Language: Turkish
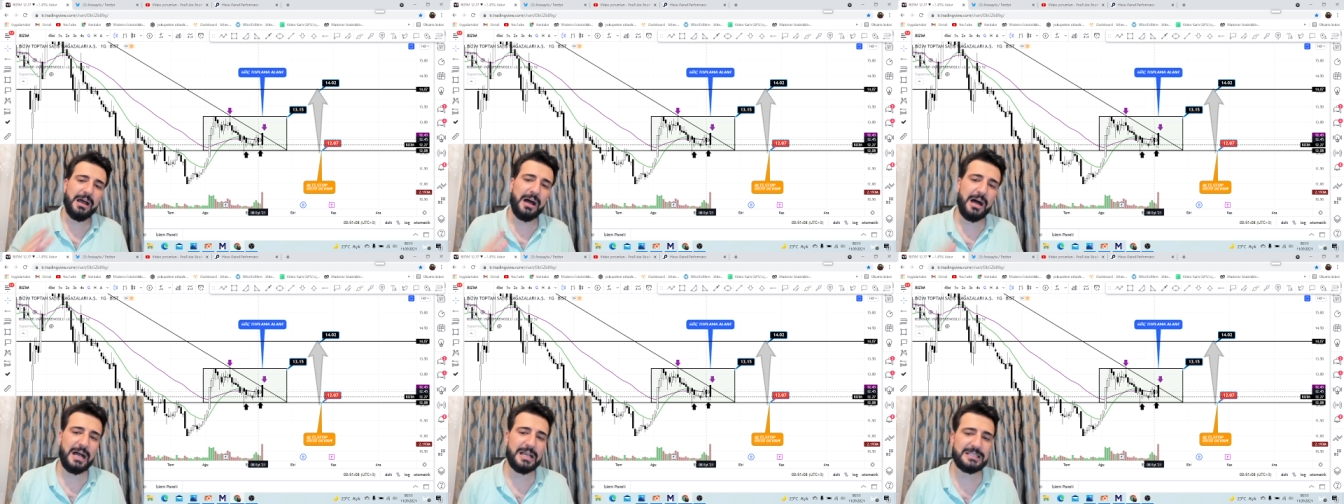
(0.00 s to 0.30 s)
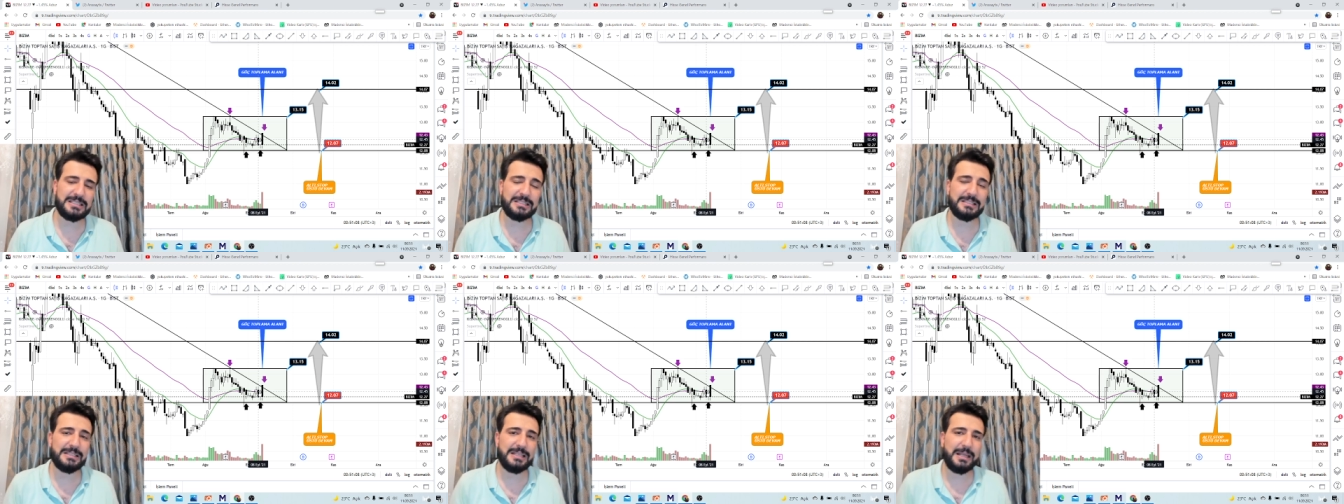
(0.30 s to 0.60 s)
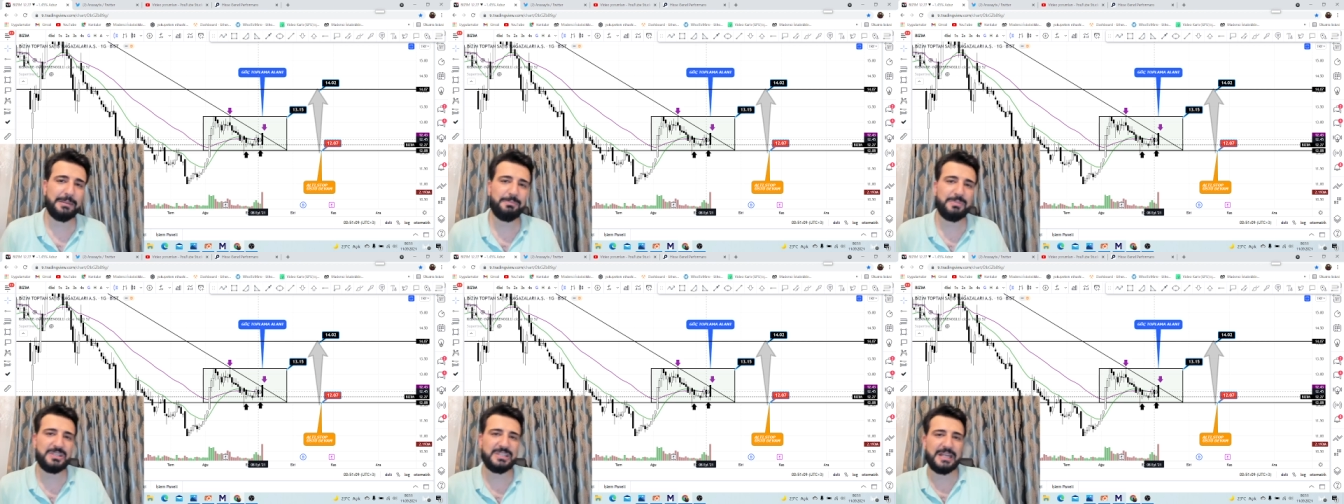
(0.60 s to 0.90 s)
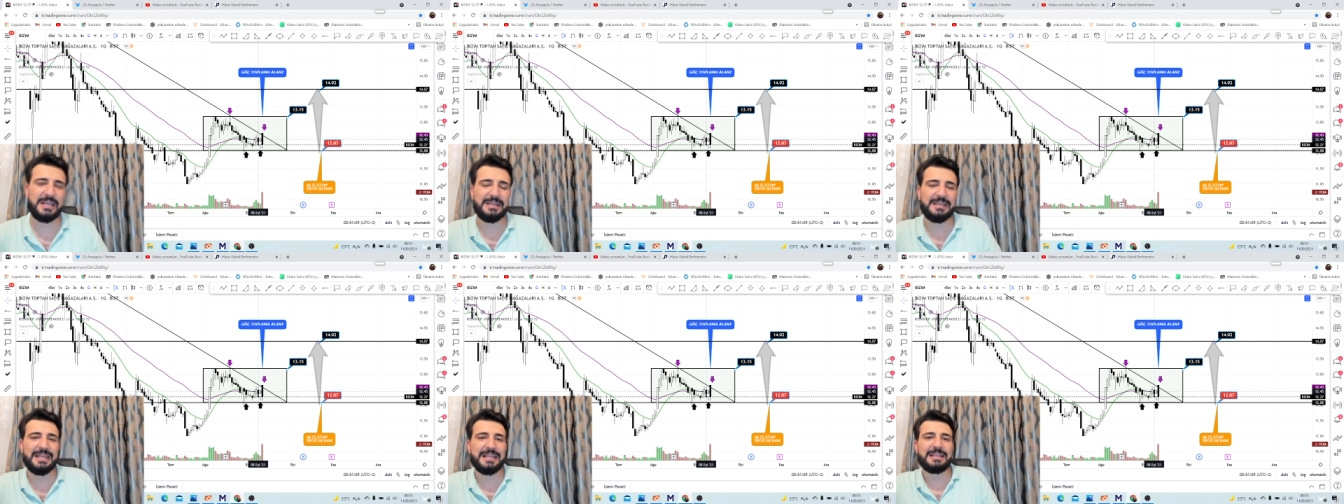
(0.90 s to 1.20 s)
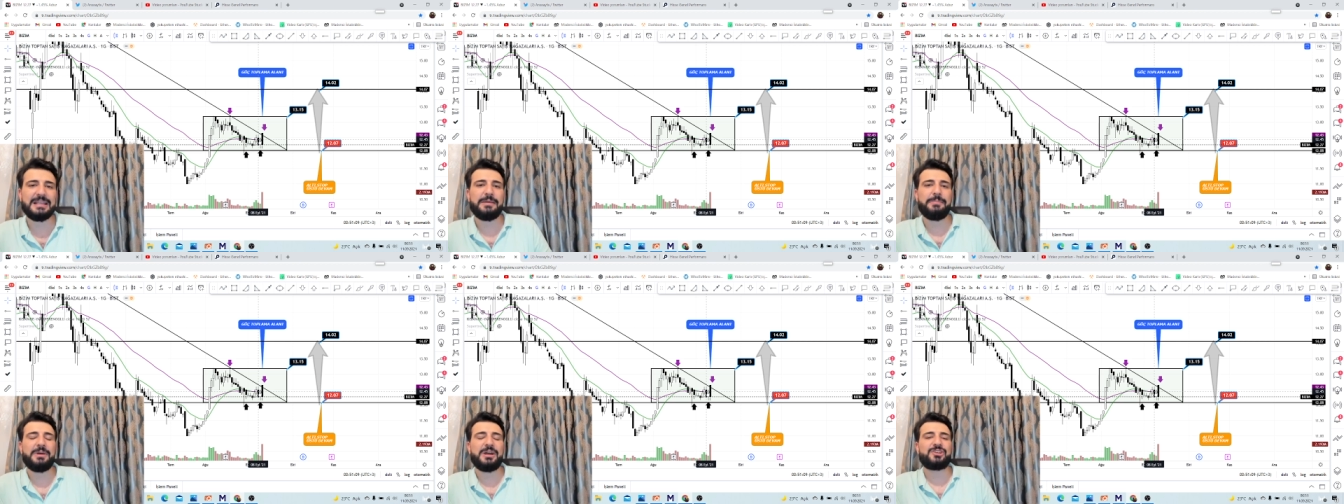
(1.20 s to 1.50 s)
aslında bize
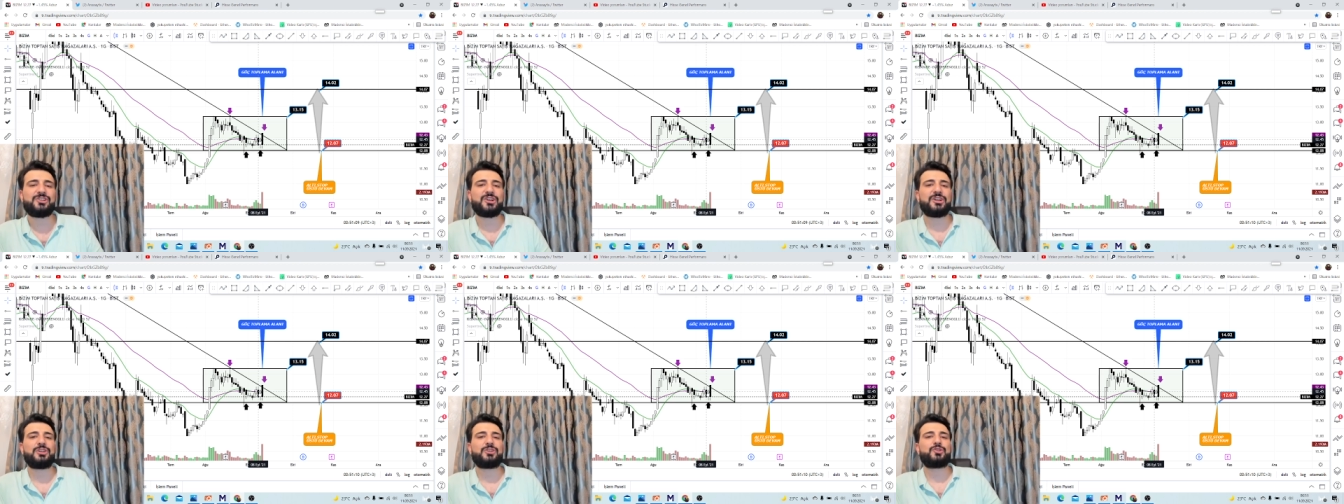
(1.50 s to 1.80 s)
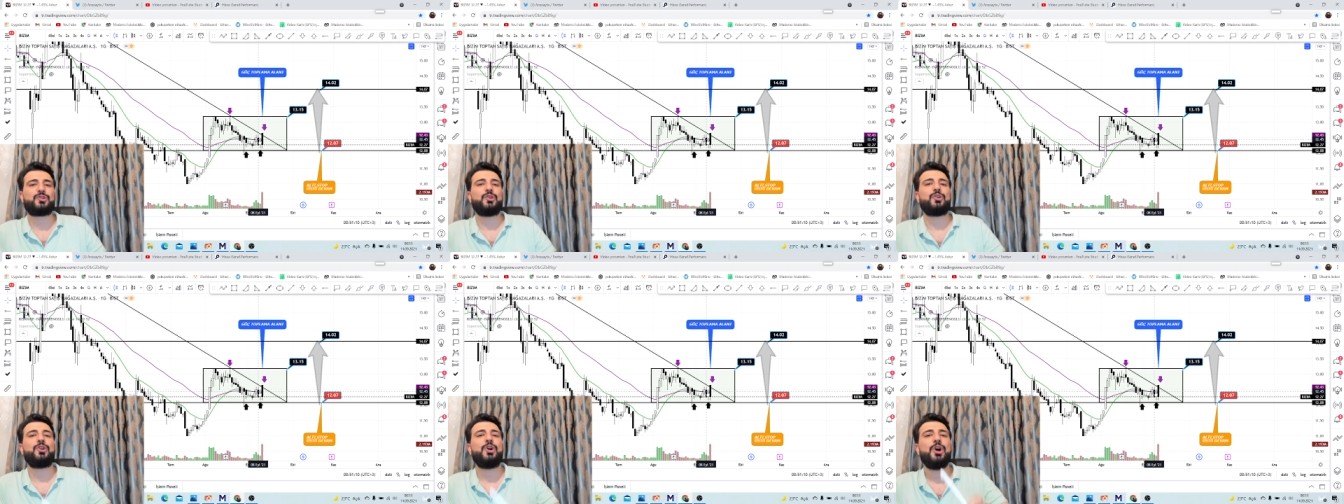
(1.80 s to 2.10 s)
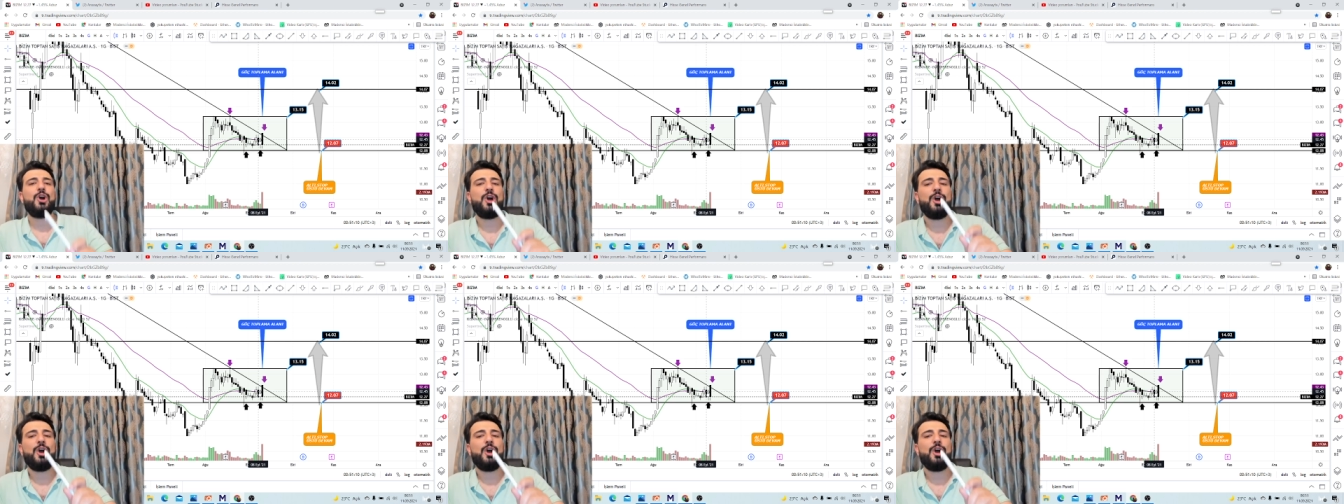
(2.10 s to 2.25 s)
ne demeye çalışıyor?